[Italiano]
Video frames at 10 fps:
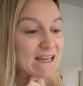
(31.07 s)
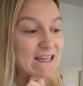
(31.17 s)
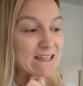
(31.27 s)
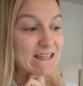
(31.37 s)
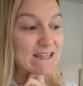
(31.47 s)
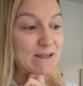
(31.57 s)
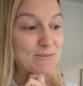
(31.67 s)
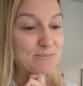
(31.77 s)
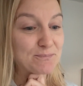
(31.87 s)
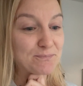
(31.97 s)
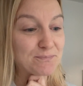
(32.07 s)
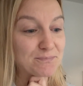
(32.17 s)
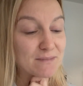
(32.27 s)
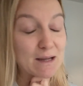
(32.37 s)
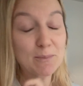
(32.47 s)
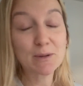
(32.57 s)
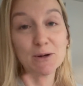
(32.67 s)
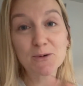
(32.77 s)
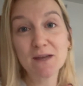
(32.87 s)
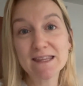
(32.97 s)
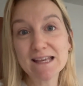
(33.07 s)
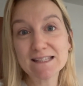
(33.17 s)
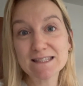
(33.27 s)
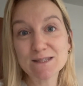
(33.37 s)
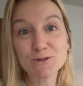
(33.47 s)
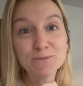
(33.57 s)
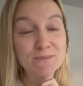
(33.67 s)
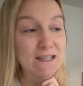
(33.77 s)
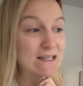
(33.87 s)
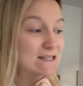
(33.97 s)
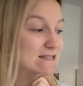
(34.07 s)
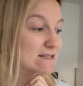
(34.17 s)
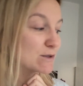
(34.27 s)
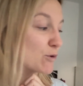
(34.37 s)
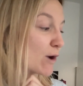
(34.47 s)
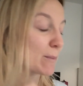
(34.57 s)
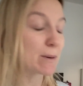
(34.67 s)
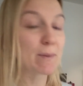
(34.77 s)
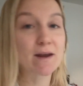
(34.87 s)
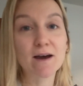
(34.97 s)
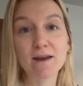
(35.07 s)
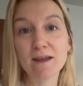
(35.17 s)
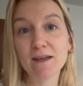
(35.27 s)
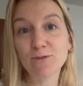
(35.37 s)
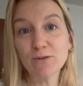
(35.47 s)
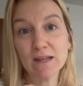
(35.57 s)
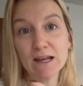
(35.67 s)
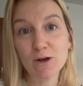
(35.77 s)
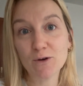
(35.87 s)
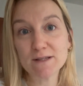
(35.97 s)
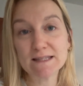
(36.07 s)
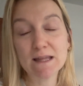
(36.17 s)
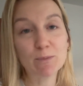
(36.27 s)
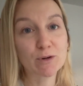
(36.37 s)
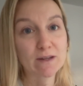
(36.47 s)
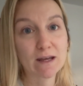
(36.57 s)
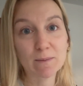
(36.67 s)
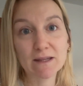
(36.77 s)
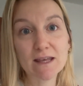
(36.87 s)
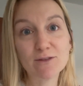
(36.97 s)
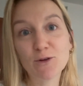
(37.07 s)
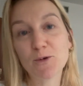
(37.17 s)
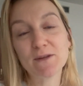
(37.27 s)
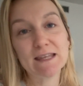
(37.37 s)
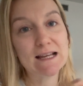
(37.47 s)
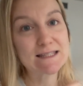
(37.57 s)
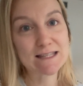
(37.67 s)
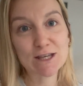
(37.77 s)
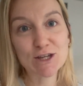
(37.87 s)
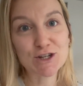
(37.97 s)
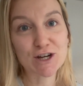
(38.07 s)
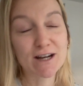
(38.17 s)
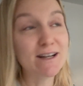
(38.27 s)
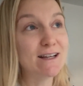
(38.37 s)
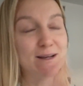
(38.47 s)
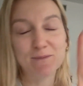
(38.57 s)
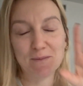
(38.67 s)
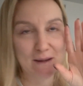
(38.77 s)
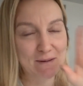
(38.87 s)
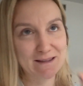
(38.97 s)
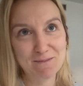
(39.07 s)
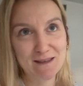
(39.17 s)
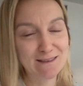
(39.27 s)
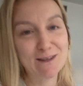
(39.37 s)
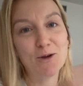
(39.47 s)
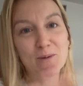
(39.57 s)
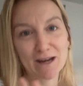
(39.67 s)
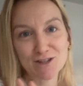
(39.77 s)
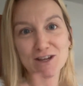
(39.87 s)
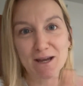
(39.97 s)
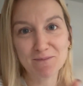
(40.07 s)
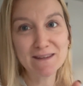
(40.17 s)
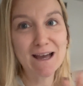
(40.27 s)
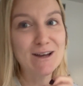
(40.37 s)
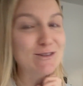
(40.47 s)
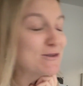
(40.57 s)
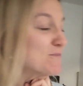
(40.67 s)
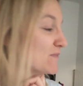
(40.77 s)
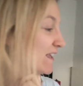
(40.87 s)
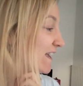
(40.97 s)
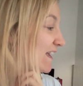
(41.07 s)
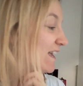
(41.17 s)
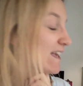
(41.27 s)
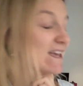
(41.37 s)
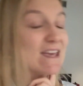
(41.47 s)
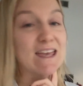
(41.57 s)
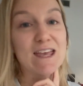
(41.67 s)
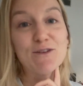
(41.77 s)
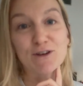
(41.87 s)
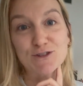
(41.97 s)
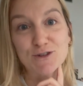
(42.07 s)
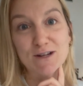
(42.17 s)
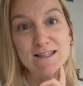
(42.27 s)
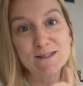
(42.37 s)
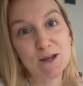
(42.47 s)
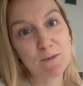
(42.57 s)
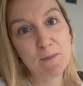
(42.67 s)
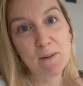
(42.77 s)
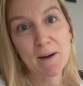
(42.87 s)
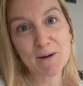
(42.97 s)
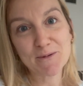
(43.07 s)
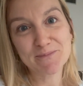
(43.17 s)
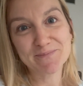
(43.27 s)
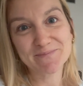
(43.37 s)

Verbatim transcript: e, ehm, per cui adesso inizio a preparare tutte le cose da portarmi dietro quindi la schiscia prima che me la dimentico perché è già capitato e, eh, e faccio colazione e mi preparo